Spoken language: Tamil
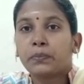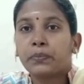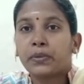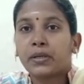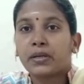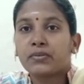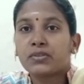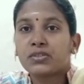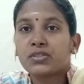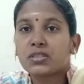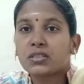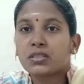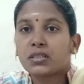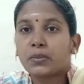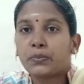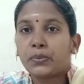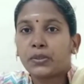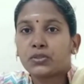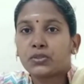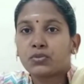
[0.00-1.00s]
பரவுச்சு
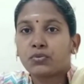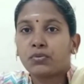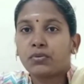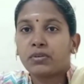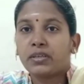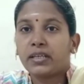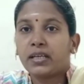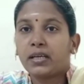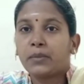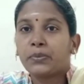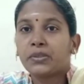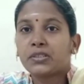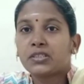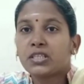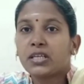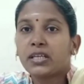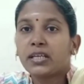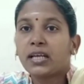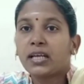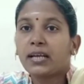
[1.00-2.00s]
அப்படின்னு சொன்னோம் இல்லையா இப்போ
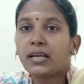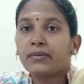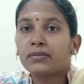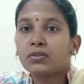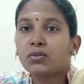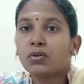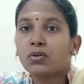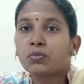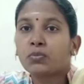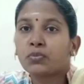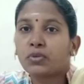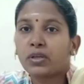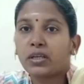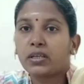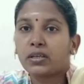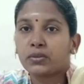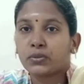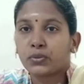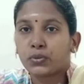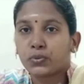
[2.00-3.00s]
சீனாவில் வந்து ஒரு முறை
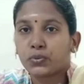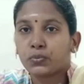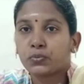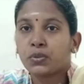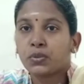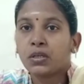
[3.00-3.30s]
இருந்திருக்கும்